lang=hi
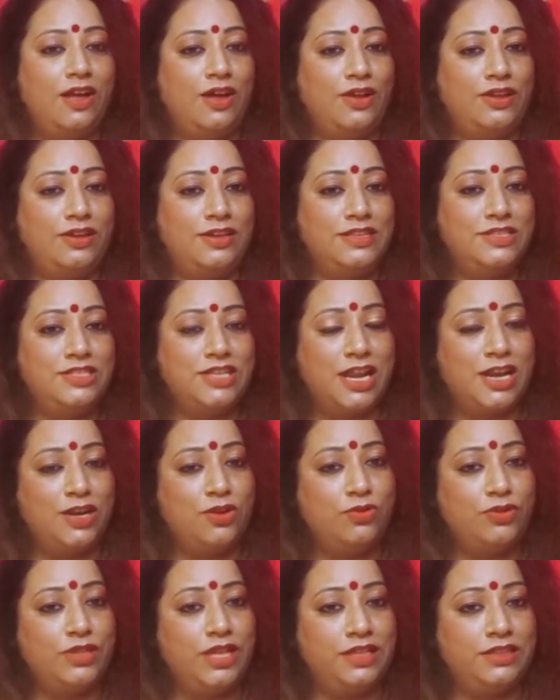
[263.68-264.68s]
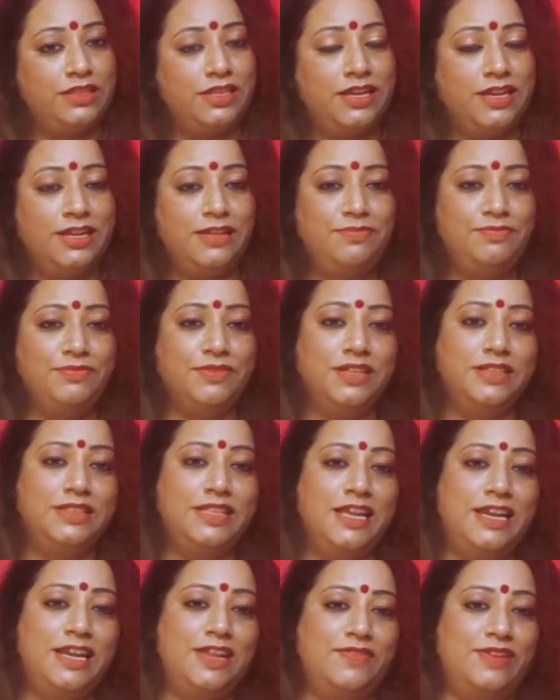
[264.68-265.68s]
और इस चैनल को देखते रहें
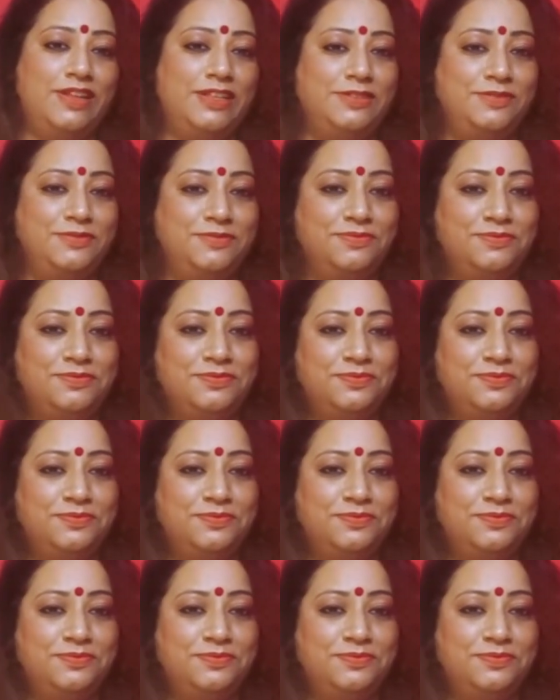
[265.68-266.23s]
धन्यवाद